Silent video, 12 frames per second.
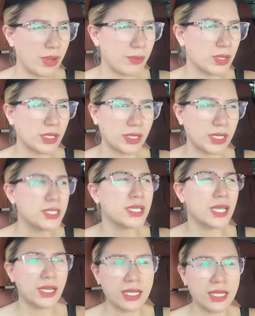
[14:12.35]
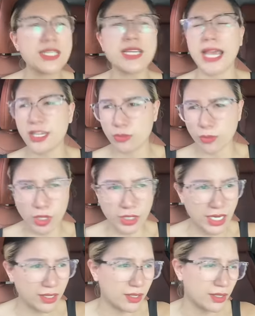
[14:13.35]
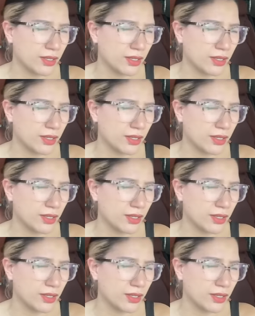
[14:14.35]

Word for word: Em nói thật các chị đấy, các chị nghe chúng nói đấy,